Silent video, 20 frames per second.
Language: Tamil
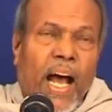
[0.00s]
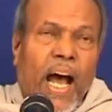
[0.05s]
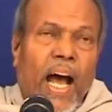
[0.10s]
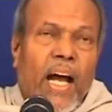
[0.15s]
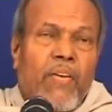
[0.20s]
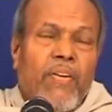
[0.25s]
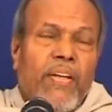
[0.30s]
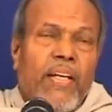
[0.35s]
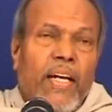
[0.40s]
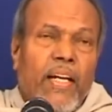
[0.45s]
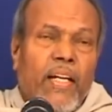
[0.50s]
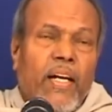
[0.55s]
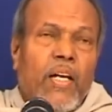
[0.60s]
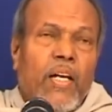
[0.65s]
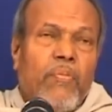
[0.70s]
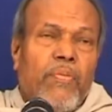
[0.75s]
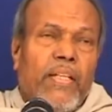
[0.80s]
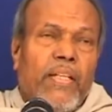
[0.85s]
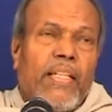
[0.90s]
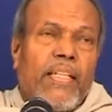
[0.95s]
ஆகவே
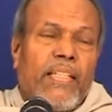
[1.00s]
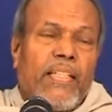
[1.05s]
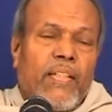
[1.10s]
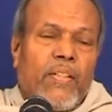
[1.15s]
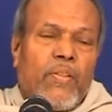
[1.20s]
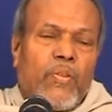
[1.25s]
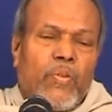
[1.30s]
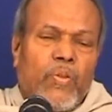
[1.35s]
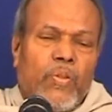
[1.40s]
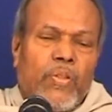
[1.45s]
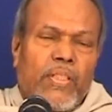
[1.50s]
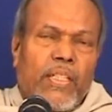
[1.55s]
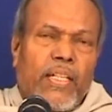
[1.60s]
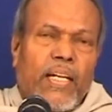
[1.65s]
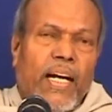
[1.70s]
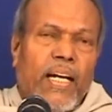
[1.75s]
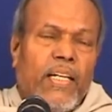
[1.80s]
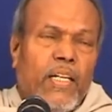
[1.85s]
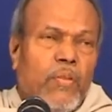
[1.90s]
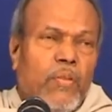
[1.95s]
எல்லாருமே
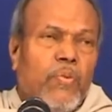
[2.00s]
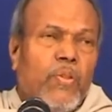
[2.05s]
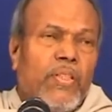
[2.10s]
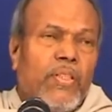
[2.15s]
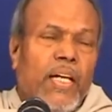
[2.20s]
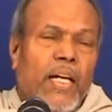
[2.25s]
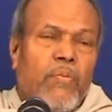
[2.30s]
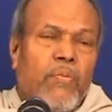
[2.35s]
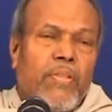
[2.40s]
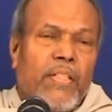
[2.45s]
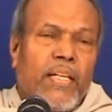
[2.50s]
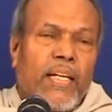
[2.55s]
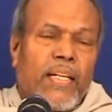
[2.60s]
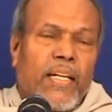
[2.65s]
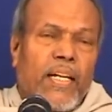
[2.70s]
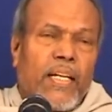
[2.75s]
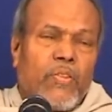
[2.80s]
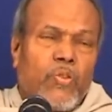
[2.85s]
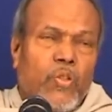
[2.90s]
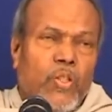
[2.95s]
காலை எழும்போது அன்பர்
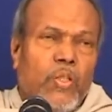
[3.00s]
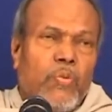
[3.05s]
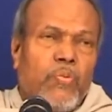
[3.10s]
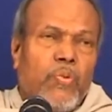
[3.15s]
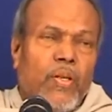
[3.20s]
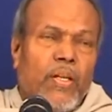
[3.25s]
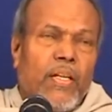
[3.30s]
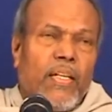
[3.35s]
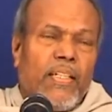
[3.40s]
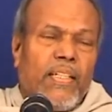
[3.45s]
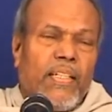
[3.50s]
ரங்கநாதன் சொன்னது போல்